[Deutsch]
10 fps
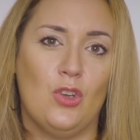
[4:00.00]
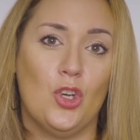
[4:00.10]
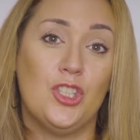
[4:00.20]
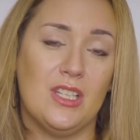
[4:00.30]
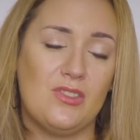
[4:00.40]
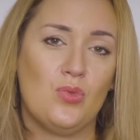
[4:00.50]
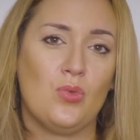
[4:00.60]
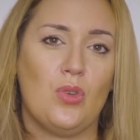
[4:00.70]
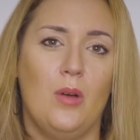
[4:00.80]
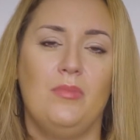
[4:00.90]
doch dazu
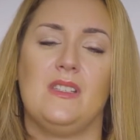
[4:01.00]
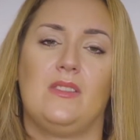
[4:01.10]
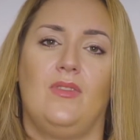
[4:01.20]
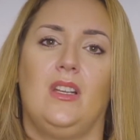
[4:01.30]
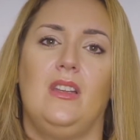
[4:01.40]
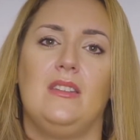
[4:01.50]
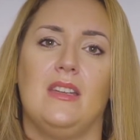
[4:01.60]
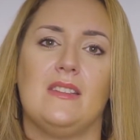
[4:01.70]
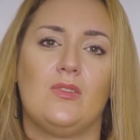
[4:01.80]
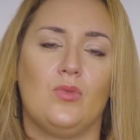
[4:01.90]
kommt, ist wirklich,
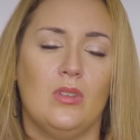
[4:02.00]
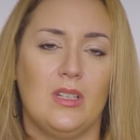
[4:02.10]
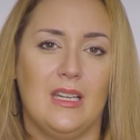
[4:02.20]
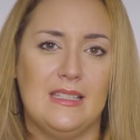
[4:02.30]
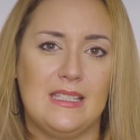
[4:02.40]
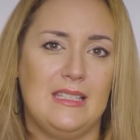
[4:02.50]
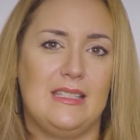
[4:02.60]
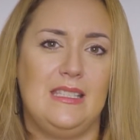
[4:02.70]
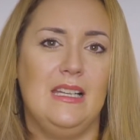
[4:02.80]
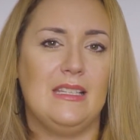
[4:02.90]
dass du ganz
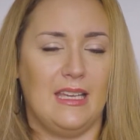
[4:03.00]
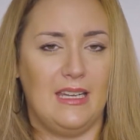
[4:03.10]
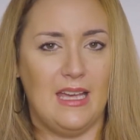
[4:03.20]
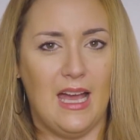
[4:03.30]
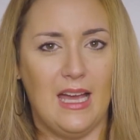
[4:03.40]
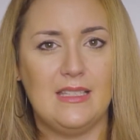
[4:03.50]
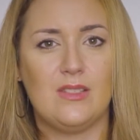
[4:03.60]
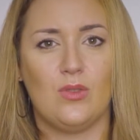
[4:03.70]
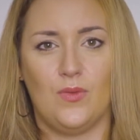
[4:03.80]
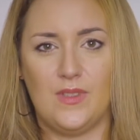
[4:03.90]
gezielt deine Hand
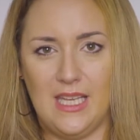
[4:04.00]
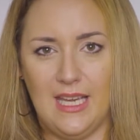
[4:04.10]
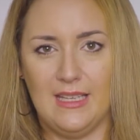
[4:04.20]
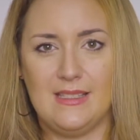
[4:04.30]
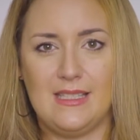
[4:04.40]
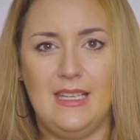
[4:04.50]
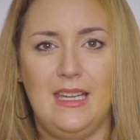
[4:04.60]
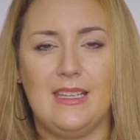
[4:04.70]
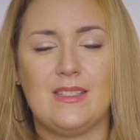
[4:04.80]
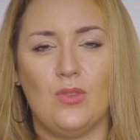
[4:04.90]
so aufs Herz
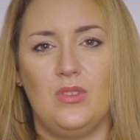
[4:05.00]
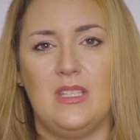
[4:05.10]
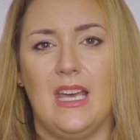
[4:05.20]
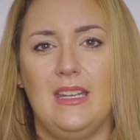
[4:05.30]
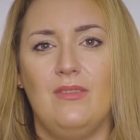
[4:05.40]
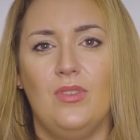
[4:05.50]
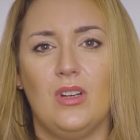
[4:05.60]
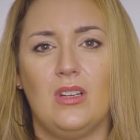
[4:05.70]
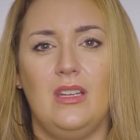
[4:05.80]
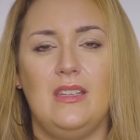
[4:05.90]
legst und dann
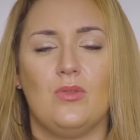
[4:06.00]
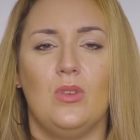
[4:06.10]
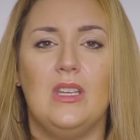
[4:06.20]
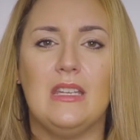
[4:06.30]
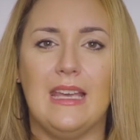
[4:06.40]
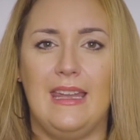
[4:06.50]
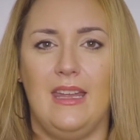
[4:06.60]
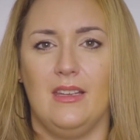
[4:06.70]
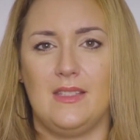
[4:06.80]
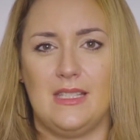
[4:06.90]
wirklich so in dein
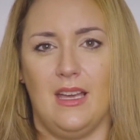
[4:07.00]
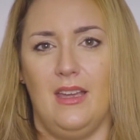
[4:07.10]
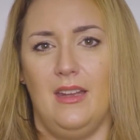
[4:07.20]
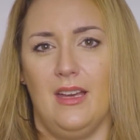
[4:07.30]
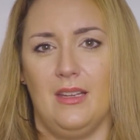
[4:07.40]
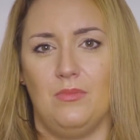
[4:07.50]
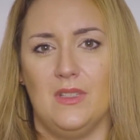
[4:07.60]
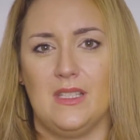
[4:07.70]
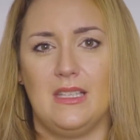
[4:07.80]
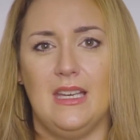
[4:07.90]
Herz
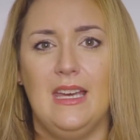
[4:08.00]
reinatmest.